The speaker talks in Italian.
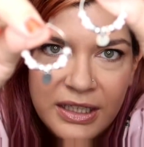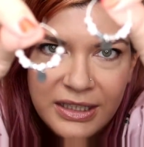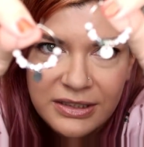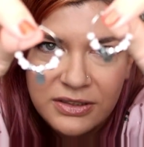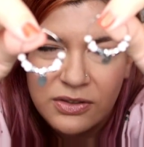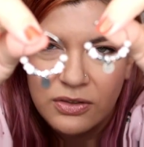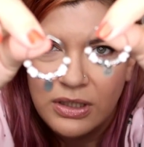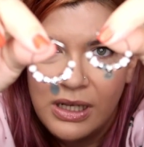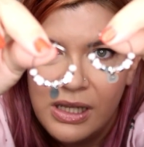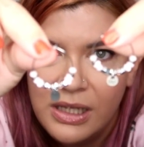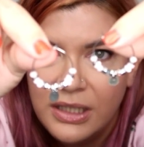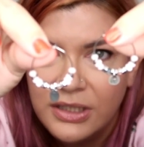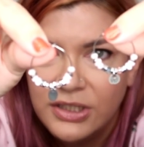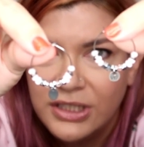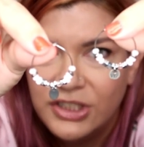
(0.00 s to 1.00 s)
e sono
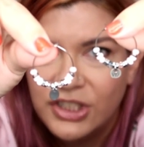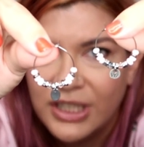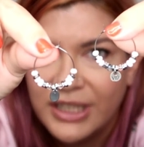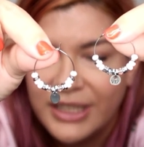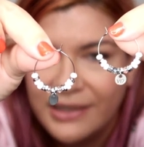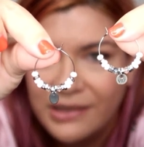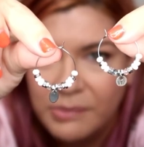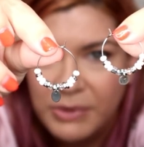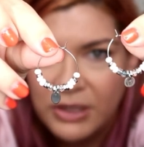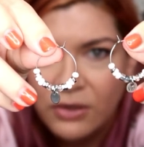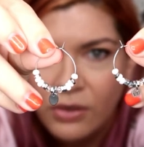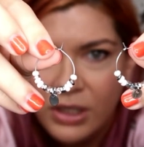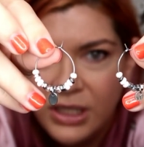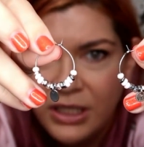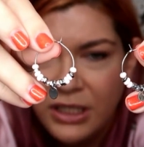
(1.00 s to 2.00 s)
delle, dei cerchietti
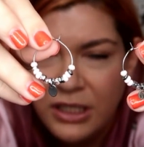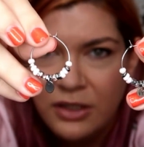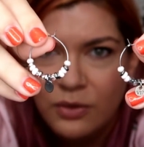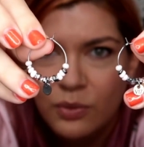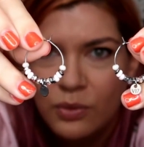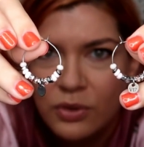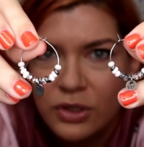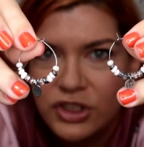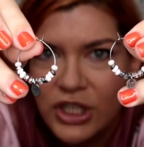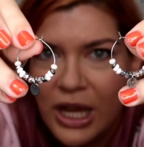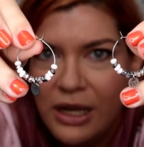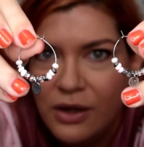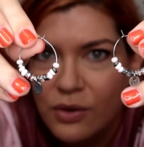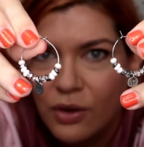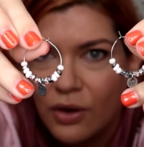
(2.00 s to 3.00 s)
piccolini in uno
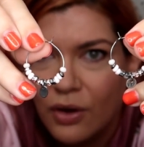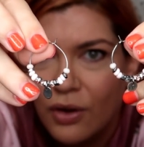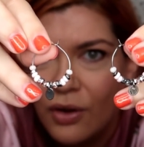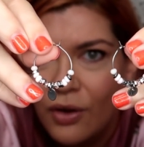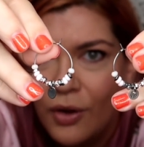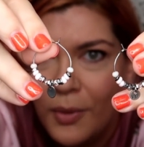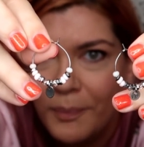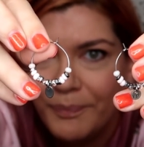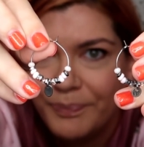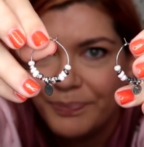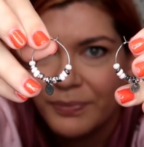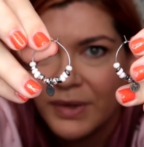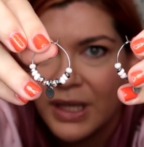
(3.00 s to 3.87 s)
c'è il loro mm,